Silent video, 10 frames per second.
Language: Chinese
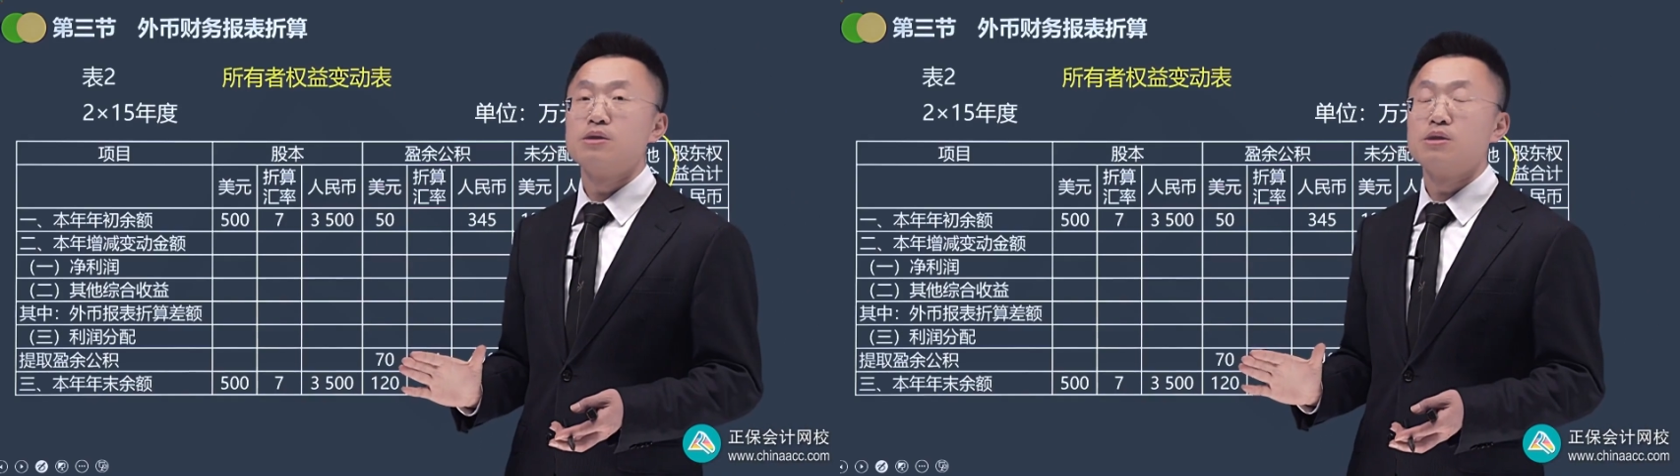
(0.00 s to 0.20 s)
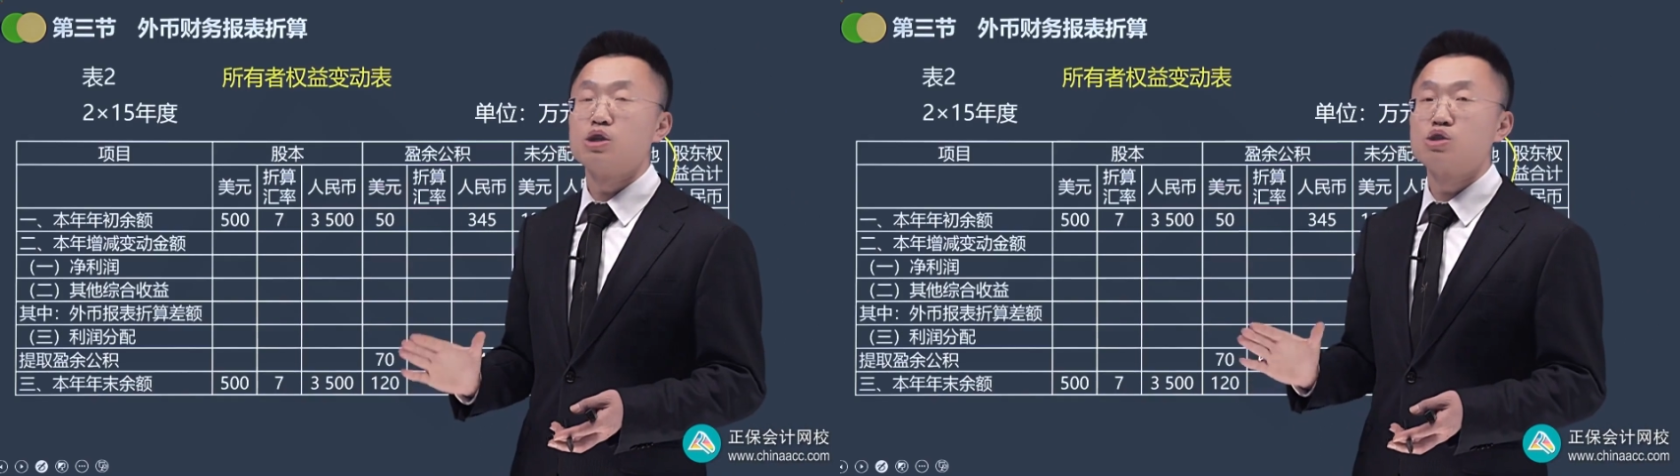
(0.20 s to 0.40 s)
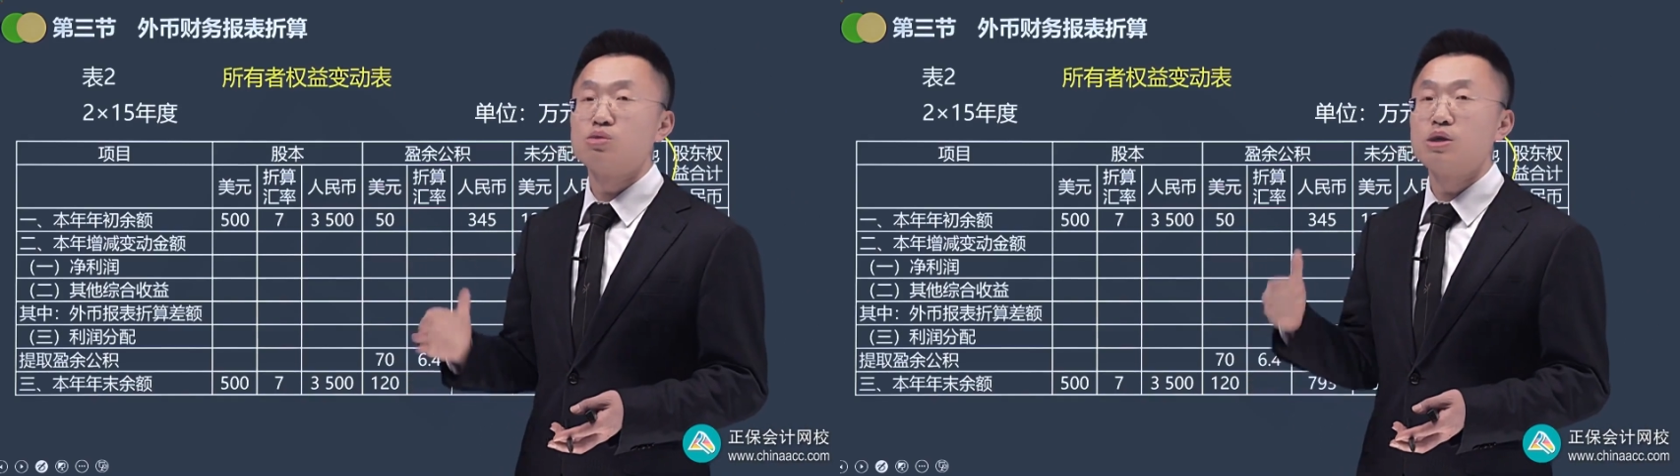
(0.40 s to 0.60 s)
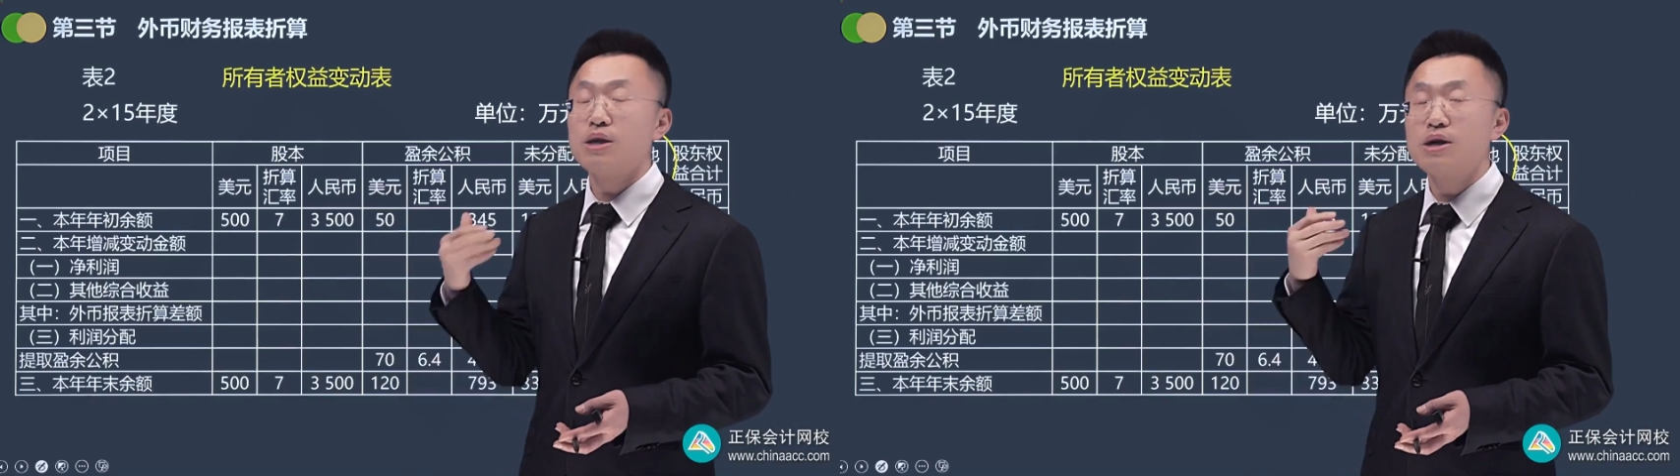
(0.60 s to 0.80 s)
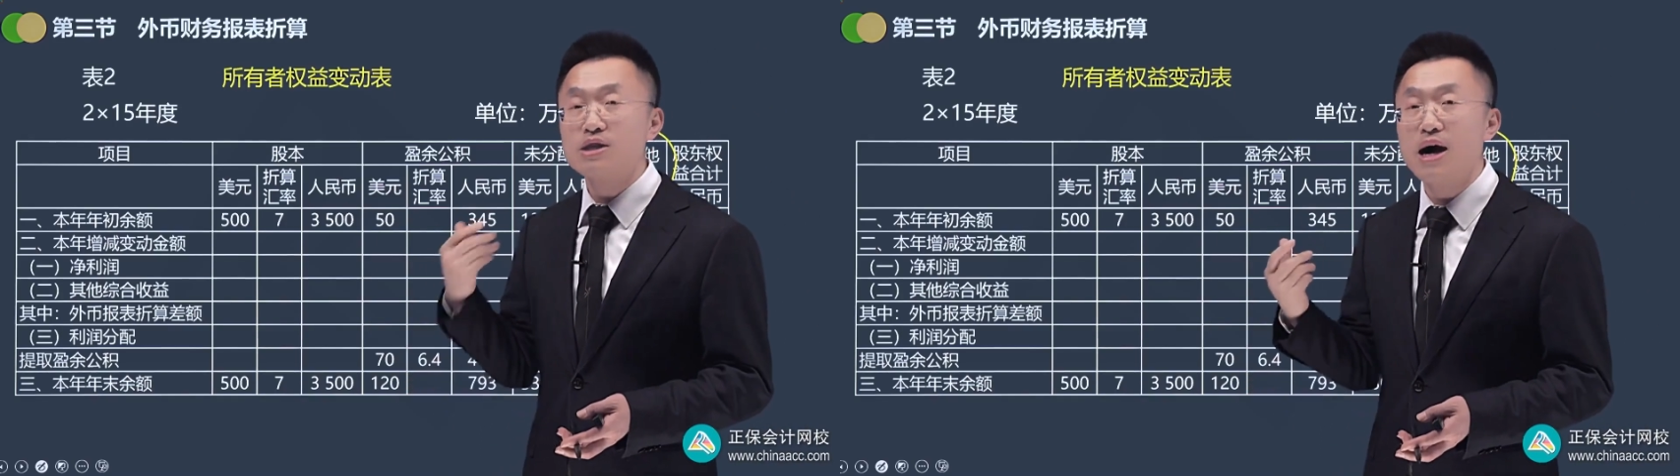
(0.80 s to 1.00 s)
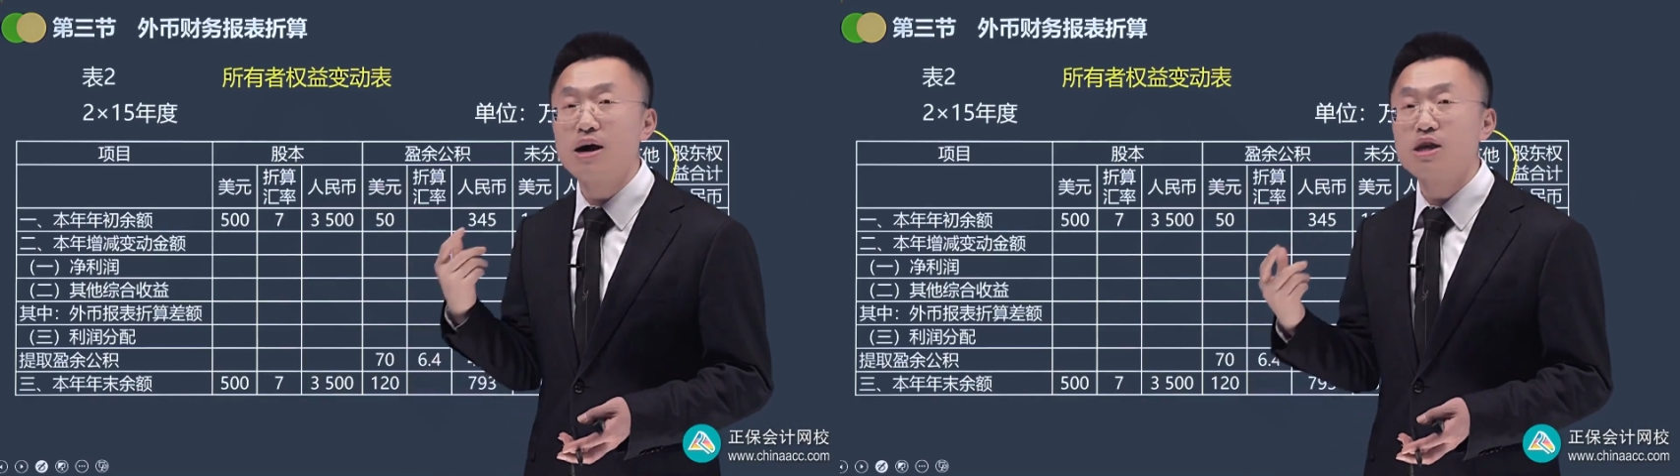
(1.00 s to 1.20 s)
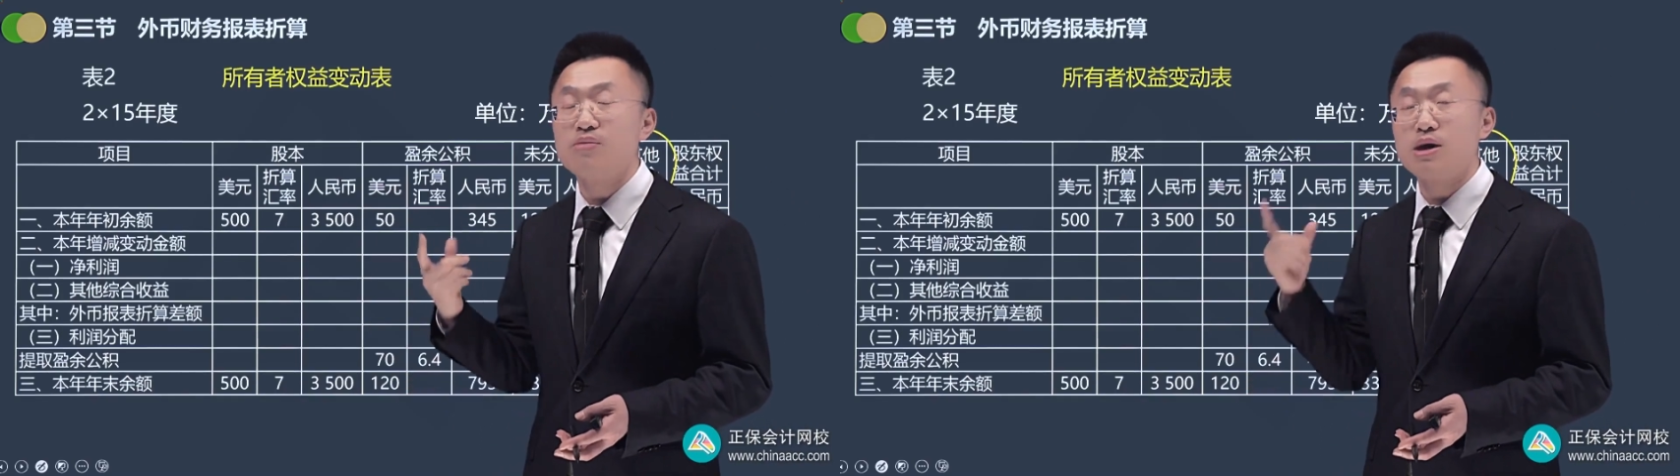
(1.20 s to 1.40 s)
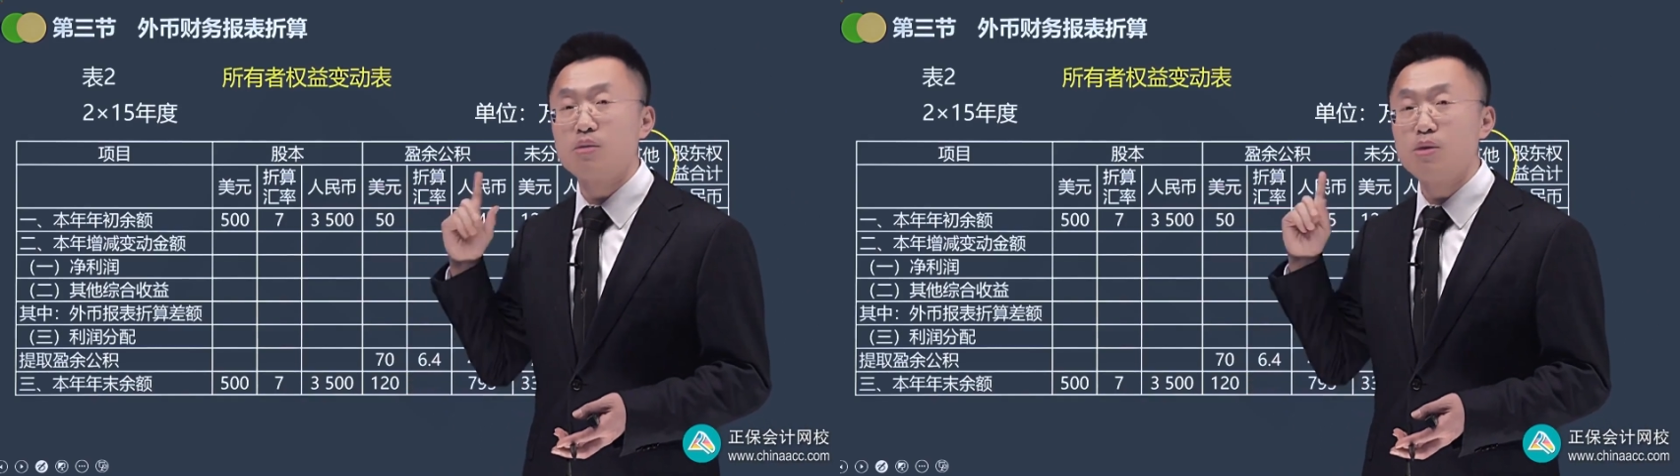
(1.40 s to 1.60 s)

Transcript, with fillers: 呃，除了那个差额以外呢，